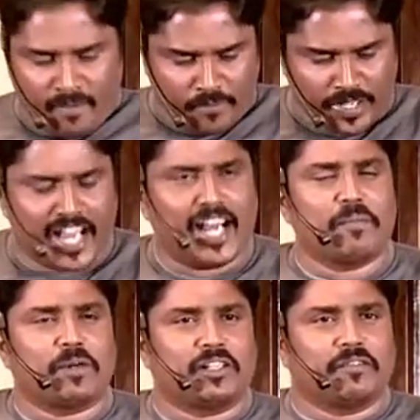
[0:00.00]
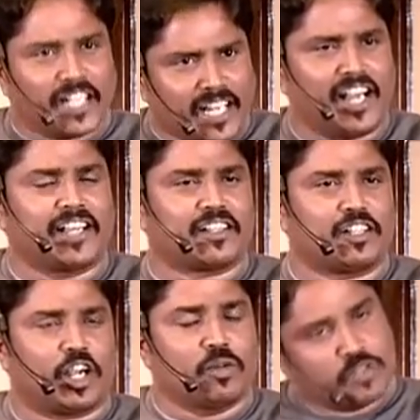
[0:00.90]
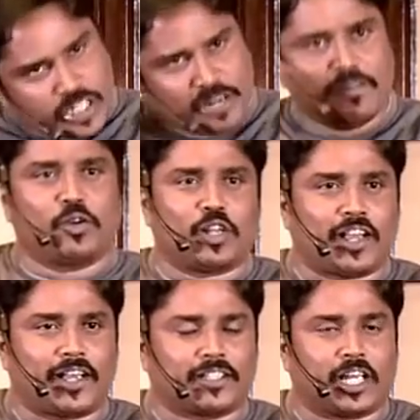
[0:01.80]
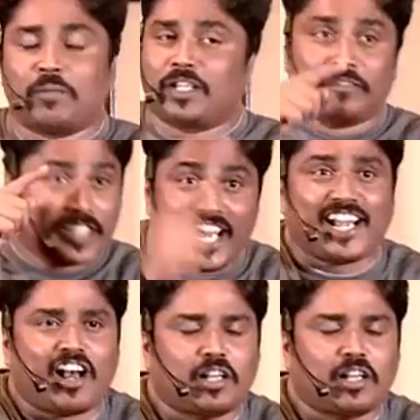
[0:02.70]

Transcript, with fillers: விதை என்பது விதையாக இருந்தாலும் ஜீவனுள்ளதாக இருந்தாலும் அது விதைக்காத